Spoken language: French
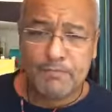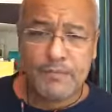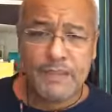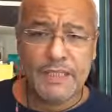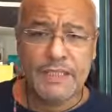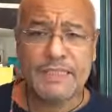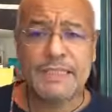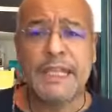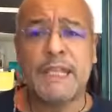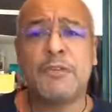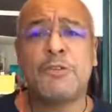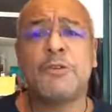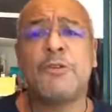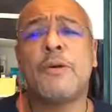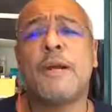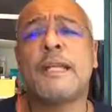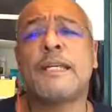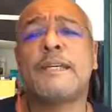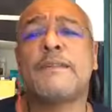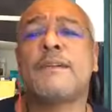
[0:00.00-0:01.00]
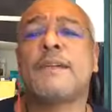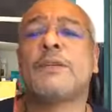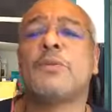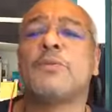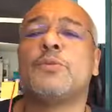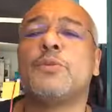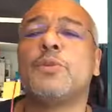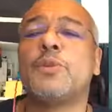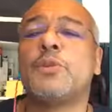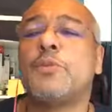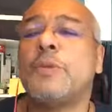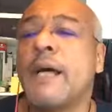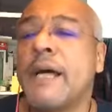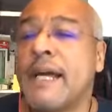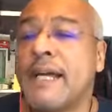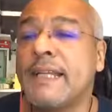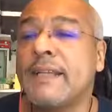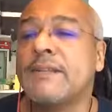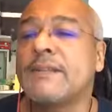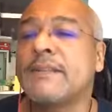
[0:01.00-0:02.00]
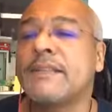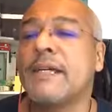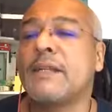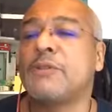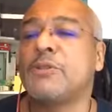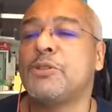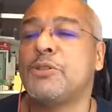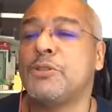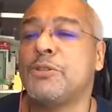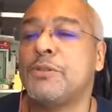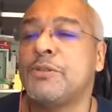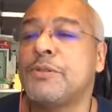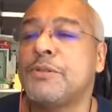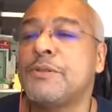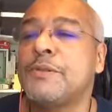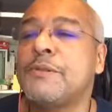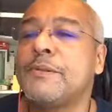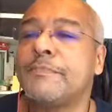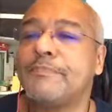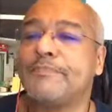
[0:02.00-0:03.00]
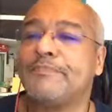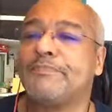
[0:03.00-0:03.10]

Salut Noël qui vient de nous rejoindre. Salut Jeuneux.